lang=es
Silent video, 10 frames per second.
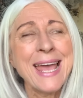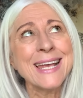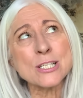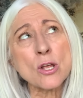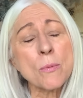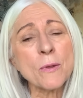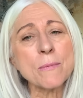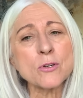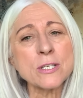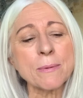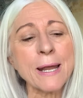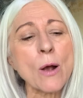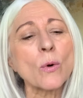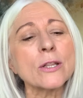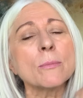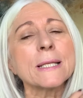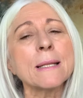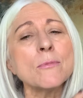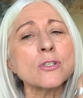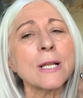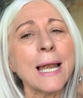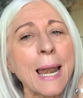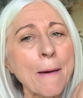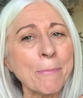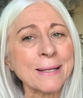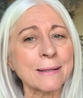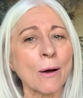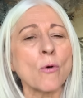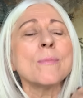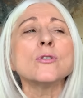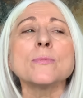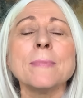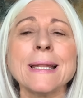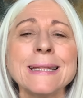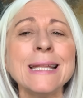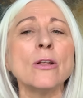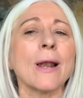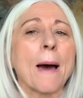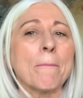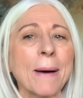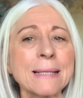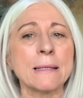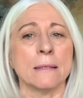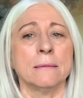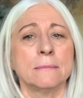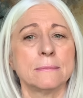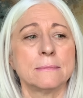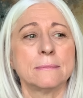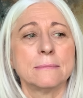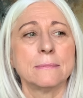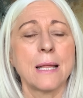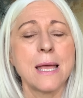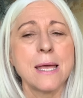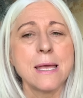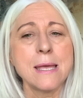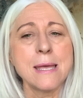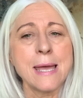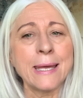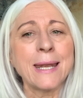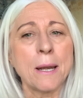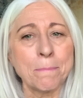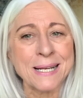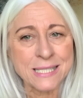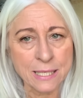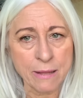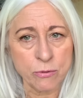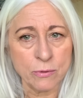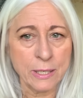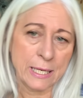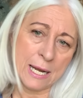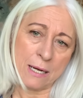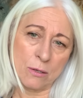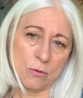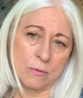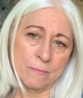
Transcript: Esto lo podemos llevar a cuando metemos la pata o hemos metido la pata en el pasado, en algo.